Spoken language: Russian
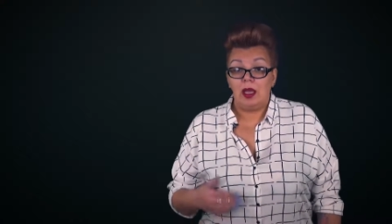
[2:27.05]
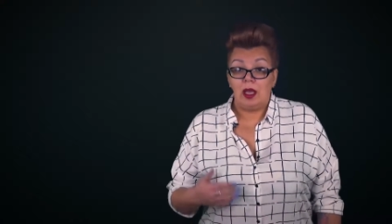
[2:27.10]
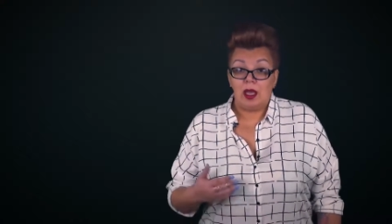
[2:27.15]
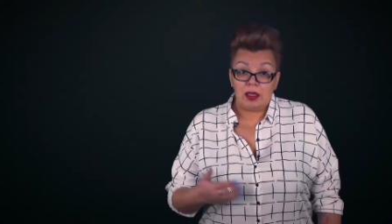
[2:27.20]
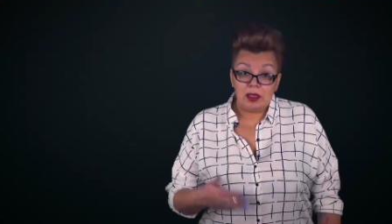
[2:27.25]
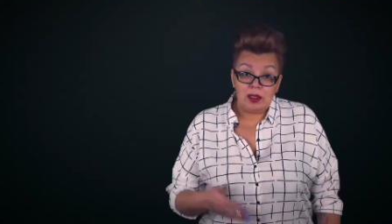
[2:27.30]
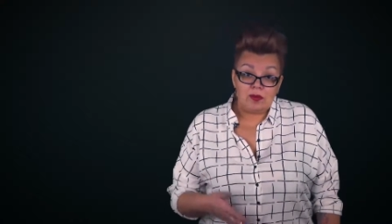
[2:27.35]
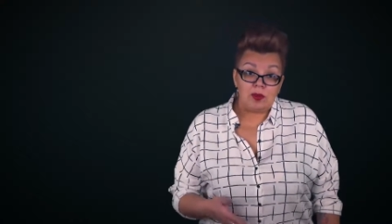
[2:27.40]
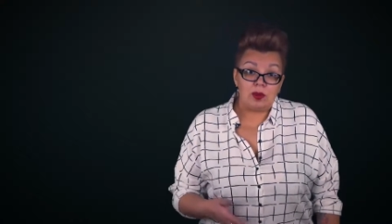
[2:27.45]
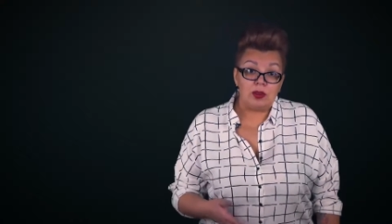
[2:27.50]

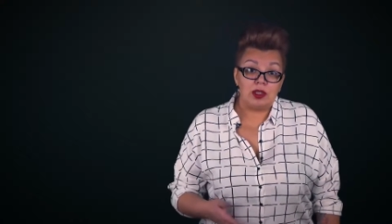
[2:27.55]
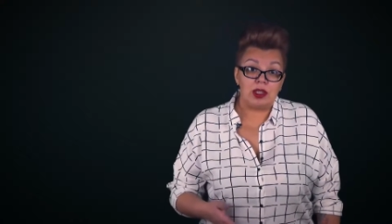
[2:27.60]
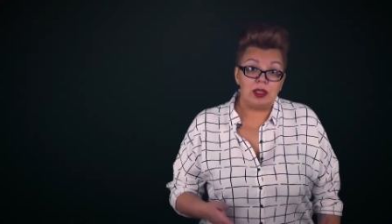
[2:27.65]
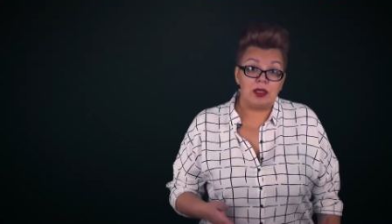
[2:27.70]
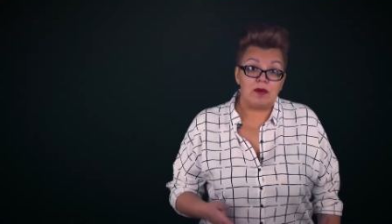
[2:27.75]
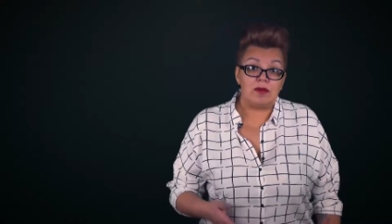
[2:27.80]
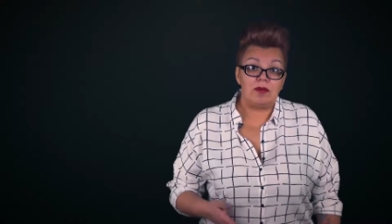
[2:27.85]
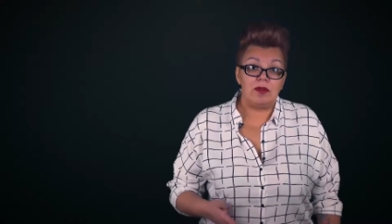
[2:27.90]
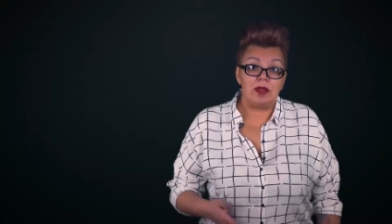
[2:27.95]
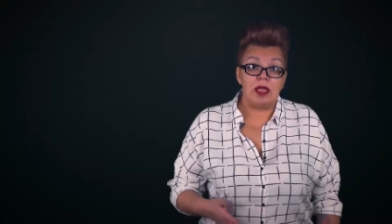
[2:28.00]
Она
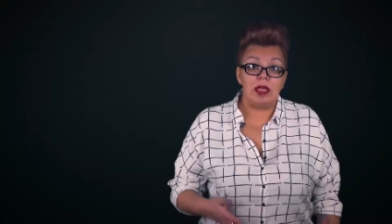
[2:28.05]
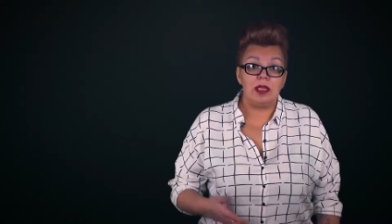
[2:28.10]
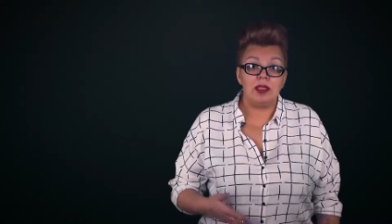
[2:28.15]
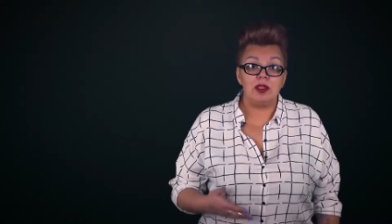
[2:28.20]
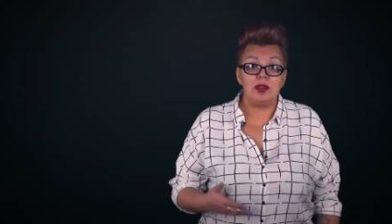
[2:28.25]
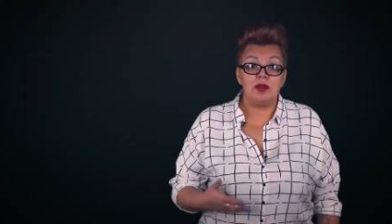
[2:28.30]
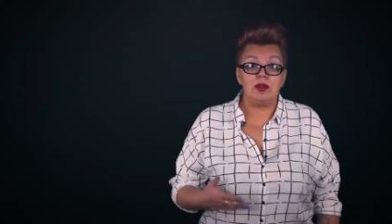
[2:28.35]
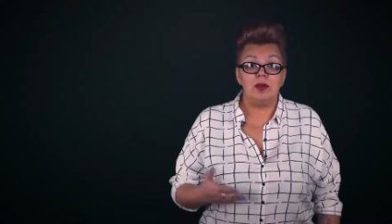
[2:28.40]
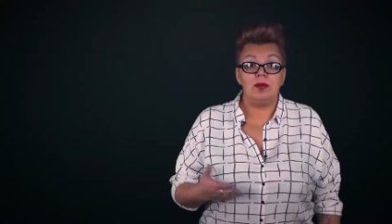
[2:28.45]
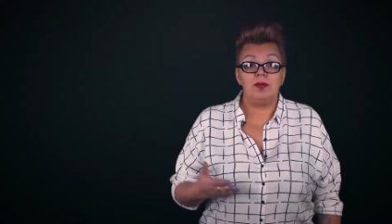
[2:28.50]
включена в
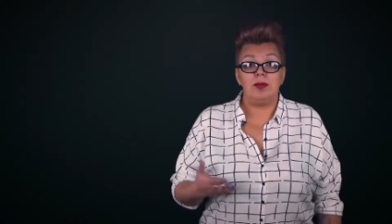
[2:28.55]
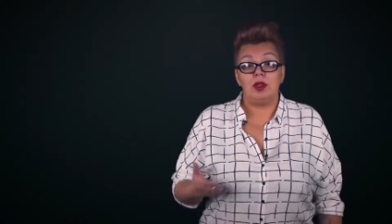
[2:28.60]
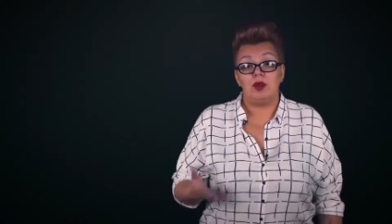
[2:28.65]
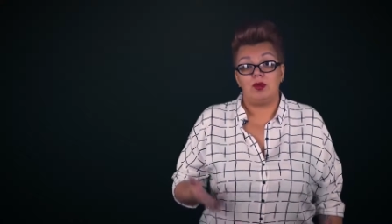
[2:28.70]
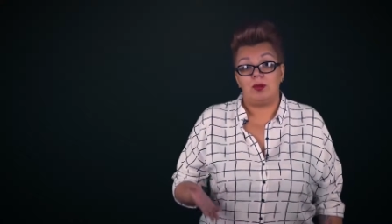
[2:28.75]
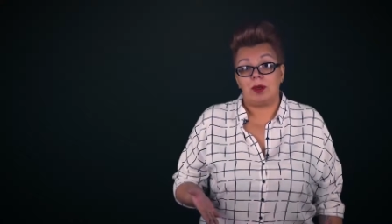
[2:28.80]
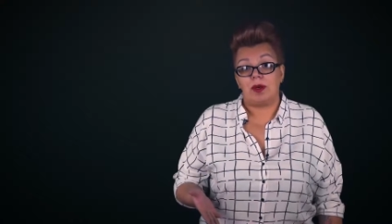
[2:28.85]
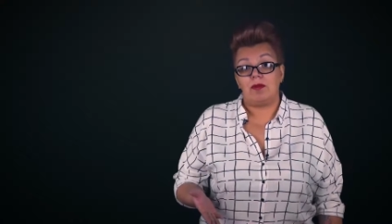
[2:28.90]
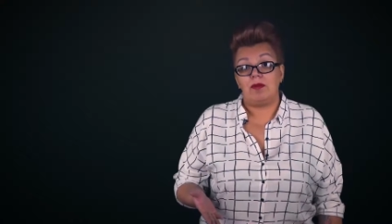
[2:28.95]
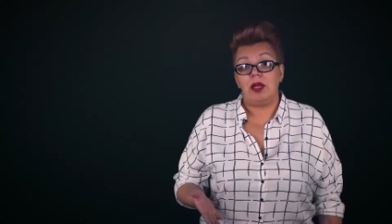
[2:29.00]
квитанцию и
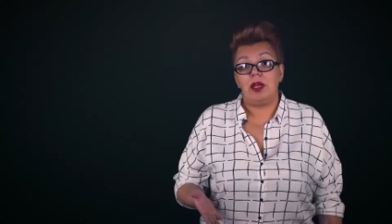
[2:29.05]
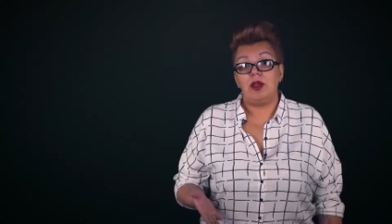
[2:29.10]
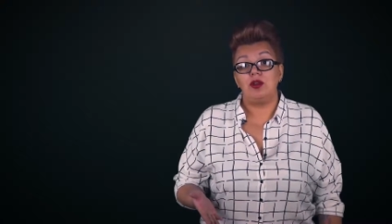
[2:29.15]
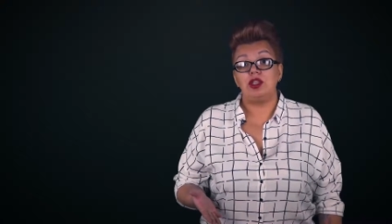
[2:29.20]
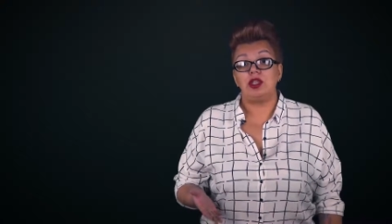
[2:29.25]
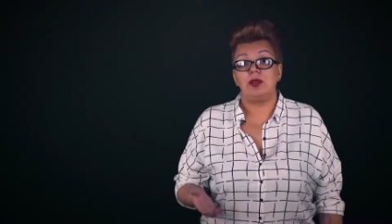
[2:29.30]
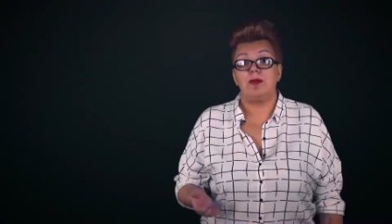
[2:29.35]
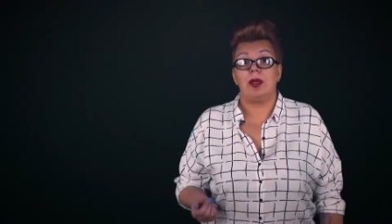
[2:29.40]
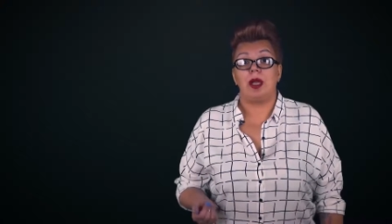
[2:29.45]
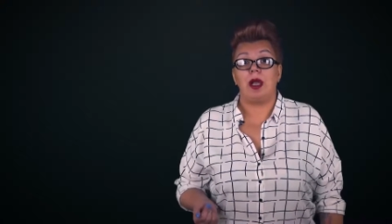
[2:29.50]

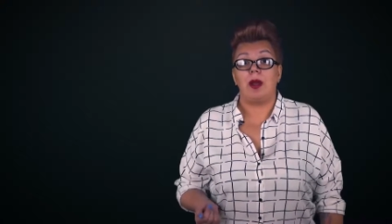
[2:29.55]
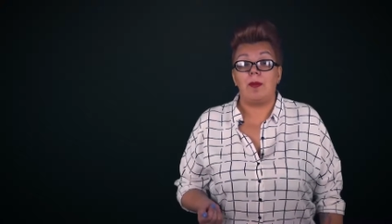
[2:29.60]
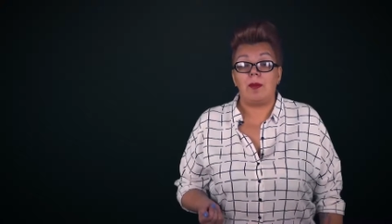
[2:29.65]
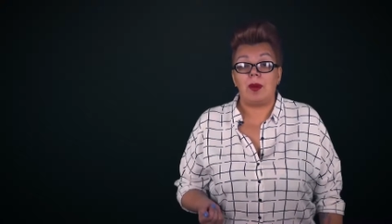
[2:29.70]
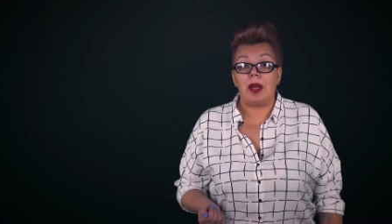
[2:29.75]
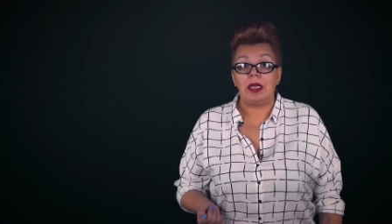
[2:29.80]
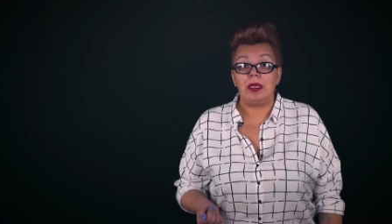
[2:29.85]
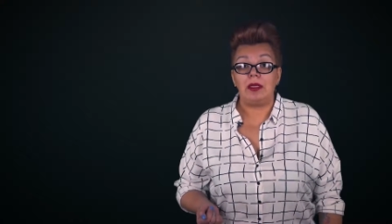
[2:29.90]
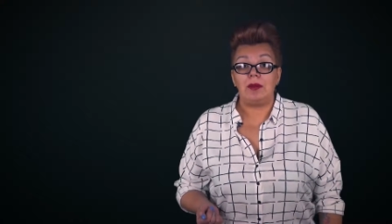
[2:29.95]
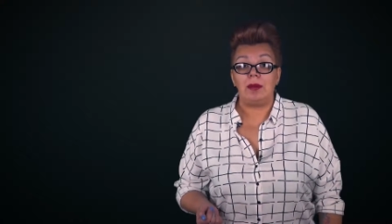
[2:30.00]
управляющими
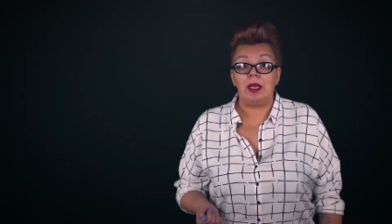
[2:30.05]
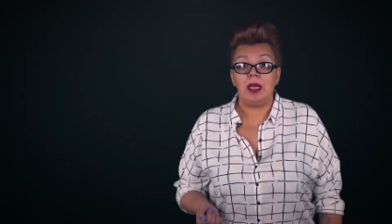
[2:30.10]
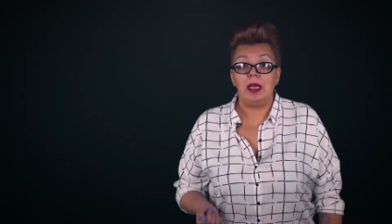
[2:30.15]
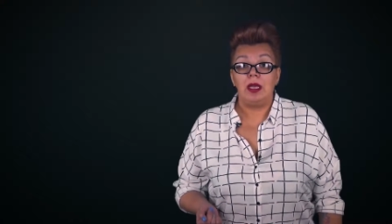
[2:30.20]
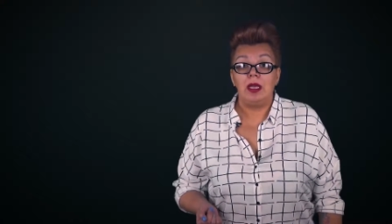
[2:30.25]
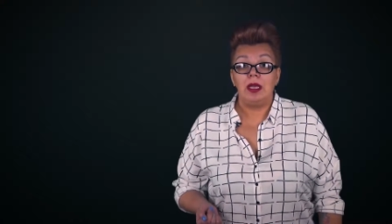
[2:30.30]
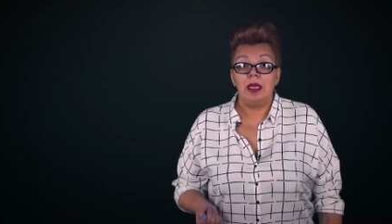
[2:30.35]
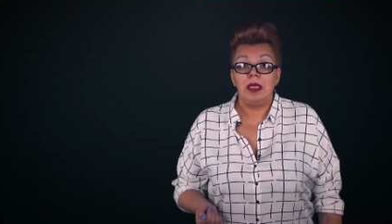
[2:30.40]
компаниями.